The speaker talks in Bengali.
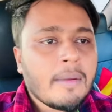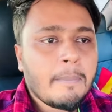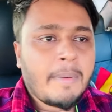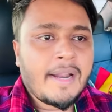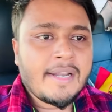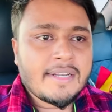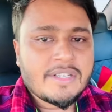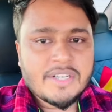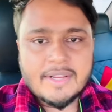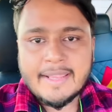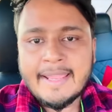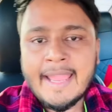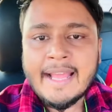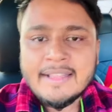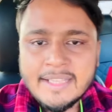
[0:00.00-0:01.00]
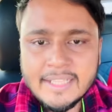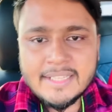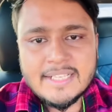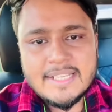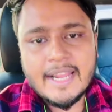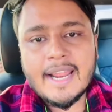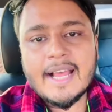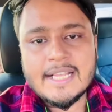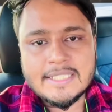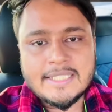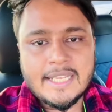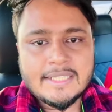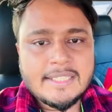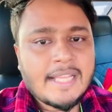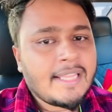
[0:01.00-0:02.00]
বাট জ্ঞানদাতা যারা আছে
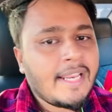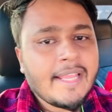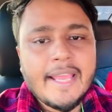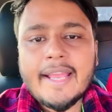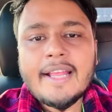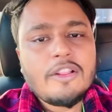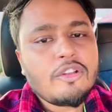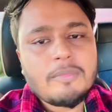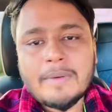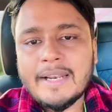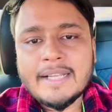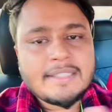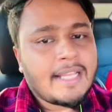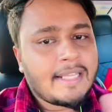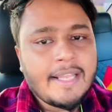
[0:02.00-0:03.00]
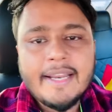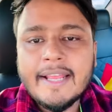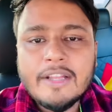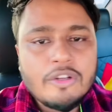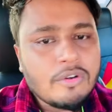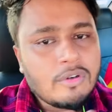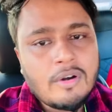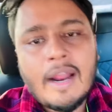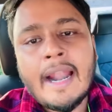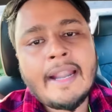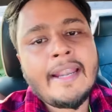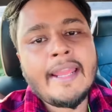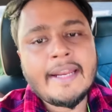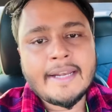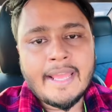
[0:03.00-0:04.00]
তাদেরকে কিন্তু মানে তাদের কিন্তু কোনো
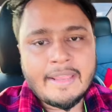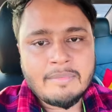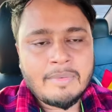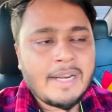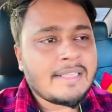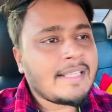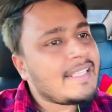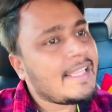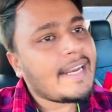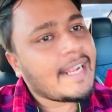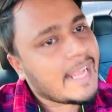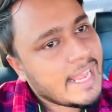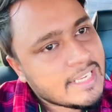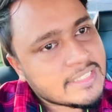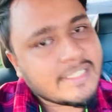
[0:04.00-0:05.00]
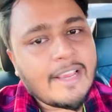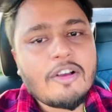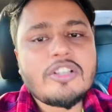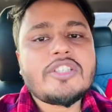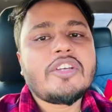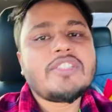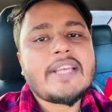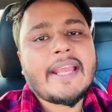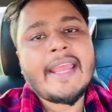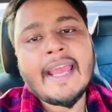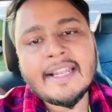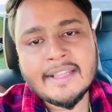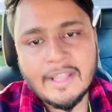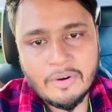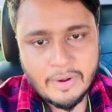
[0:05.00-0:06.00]
আর্নিং নাই মানে তাদের কাজটাই হচ্ছে যে
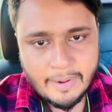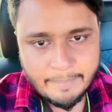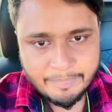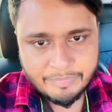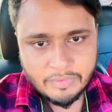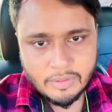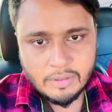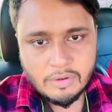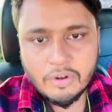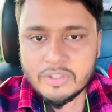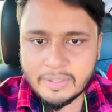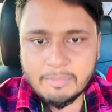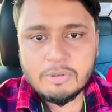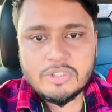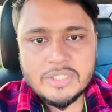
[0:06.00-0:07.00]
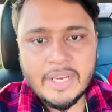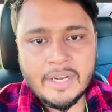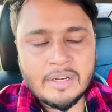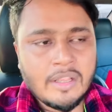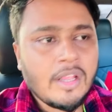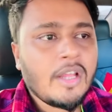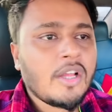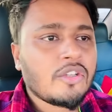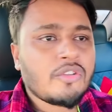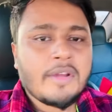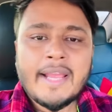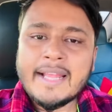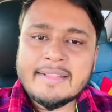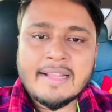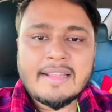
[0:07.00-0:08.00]
জ্ঞান দেওয়া কথা বুঝছেন তো
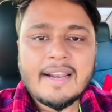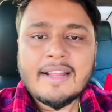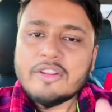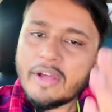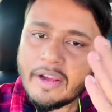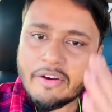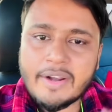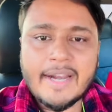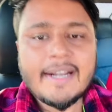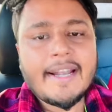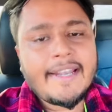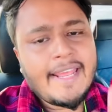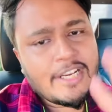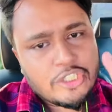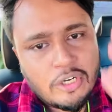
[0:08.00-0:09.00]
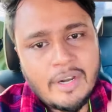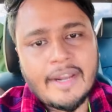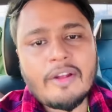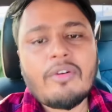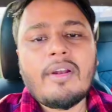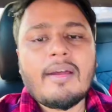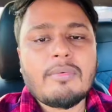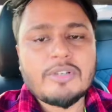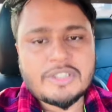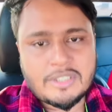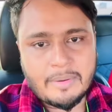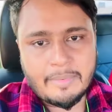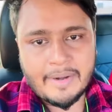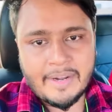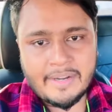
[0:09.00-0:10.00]
জ্ঞানদাতারা দয়া করে একটা ডিকশনারি খুলে বসতে
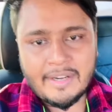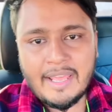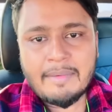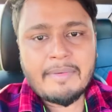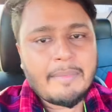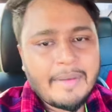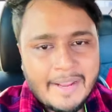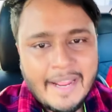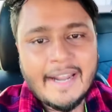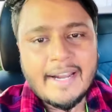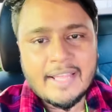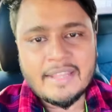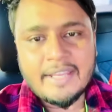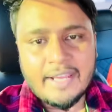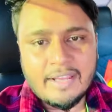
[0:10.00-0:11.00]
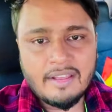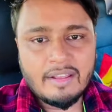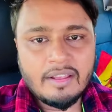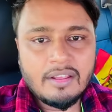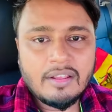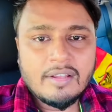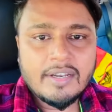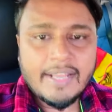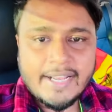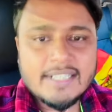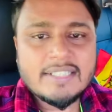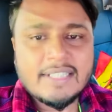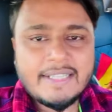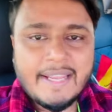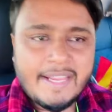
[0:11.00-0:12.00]
পারেন এইভাবে জ্ঞান না দিয়ে ঠিক
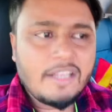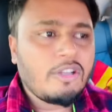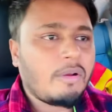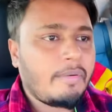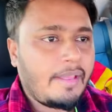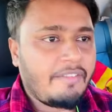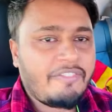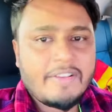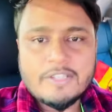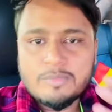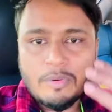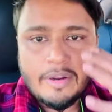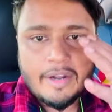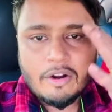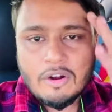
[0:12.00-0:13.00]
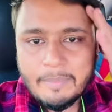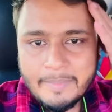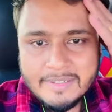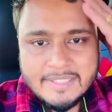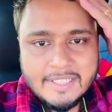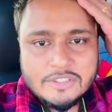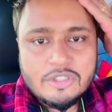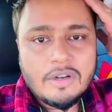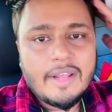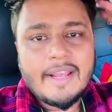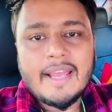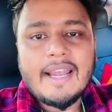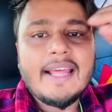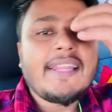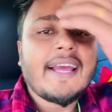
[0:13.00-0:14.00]
আছে দেখি তো ভাই ফেসবুকের কমেন্ট সেকশনে
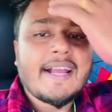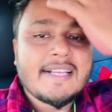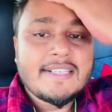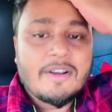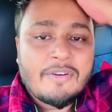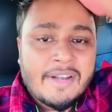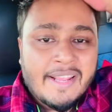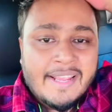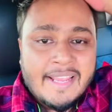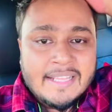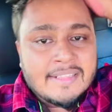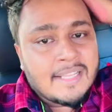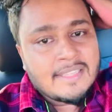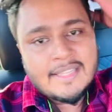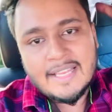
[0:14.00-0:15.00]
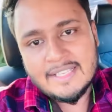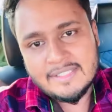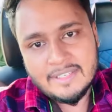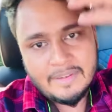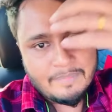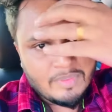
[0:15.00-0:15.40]
গেলেই দেখা যায় অনেক জ্ঞানদাতা আছে